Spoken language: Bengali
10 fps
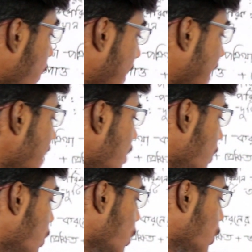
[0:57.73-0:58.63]
কি
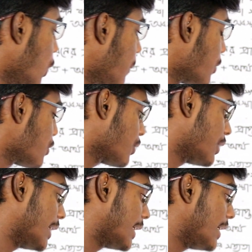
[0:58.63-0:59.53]
তথ্য
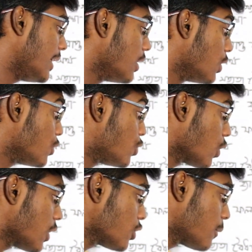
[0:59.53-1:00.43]
প্রযুক্তি কি যোগাযোগ